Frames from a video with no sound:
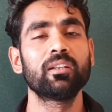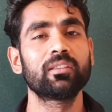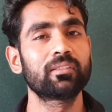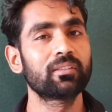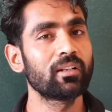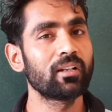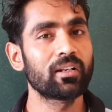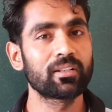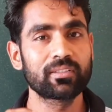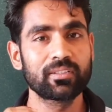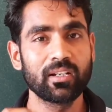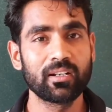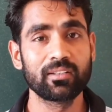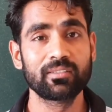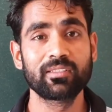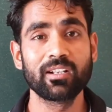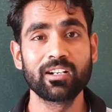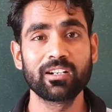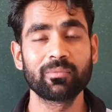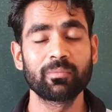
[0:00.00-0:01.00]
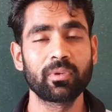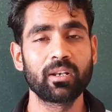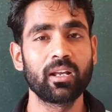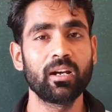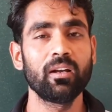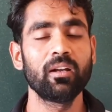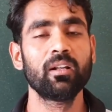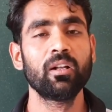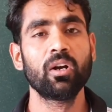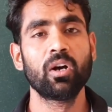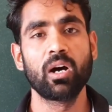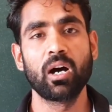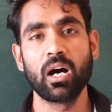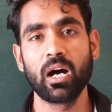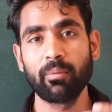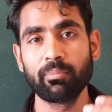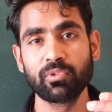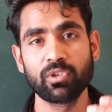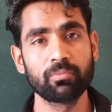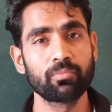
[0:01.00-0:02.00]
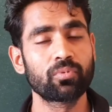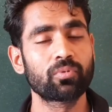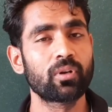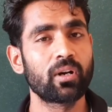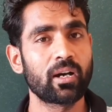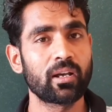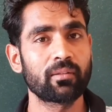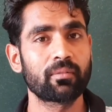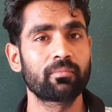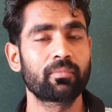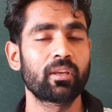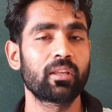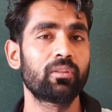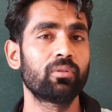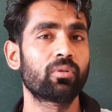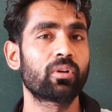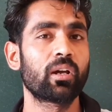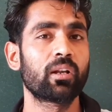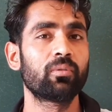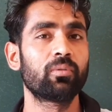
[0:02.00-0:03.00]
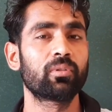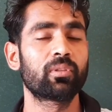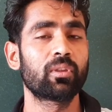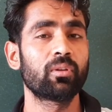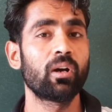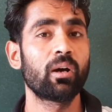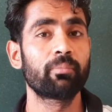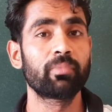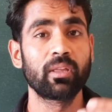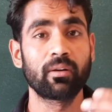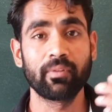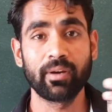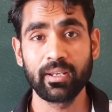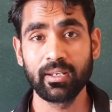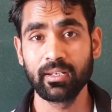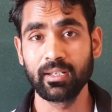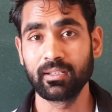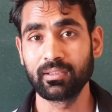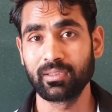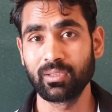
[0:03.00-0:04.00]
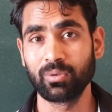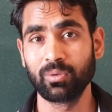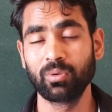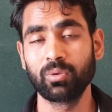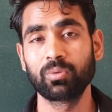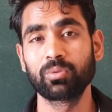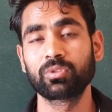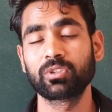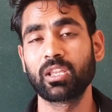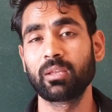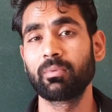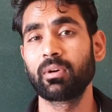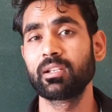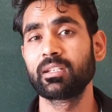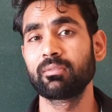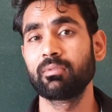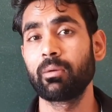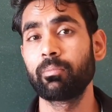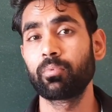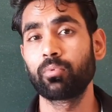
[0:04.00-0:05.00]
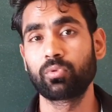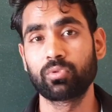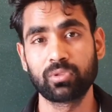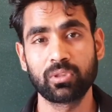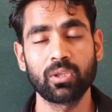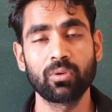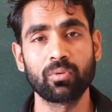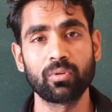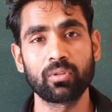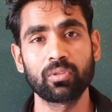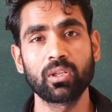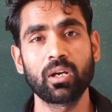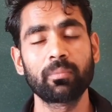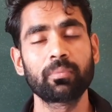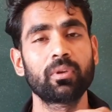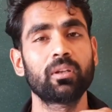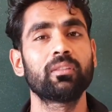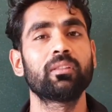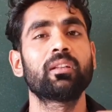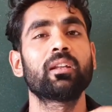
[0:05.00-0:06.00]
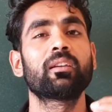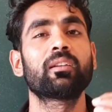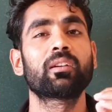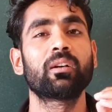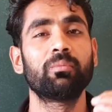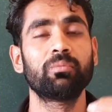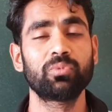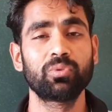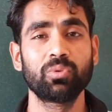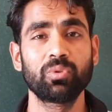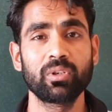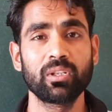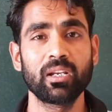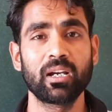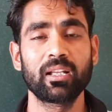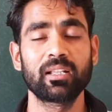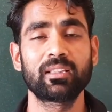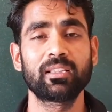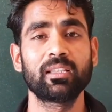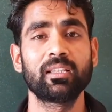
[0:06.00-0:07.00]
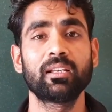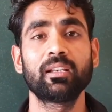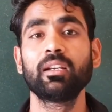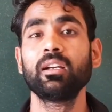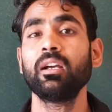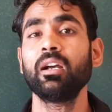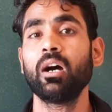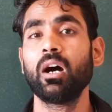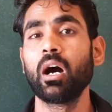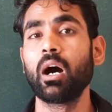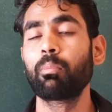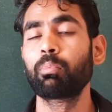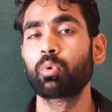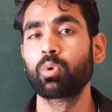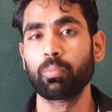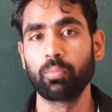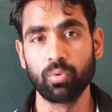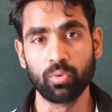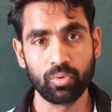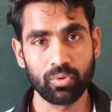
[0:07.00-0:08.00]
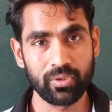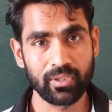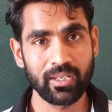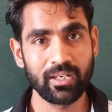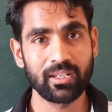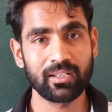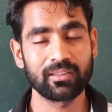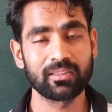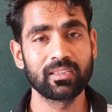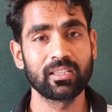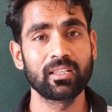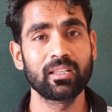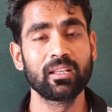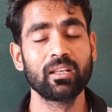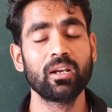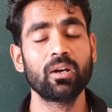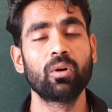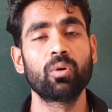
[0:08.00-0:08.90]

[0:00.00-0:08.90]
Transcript: इतना अच्छा रिज़ल्ट मिला आप जब बुखार के दौरान होते हो आप दवाई लेते हो उसके बाद जब आप उठते हो ना तो आपके अंदर एक कमज़ोरी आती है आपको भूख नहीं लगती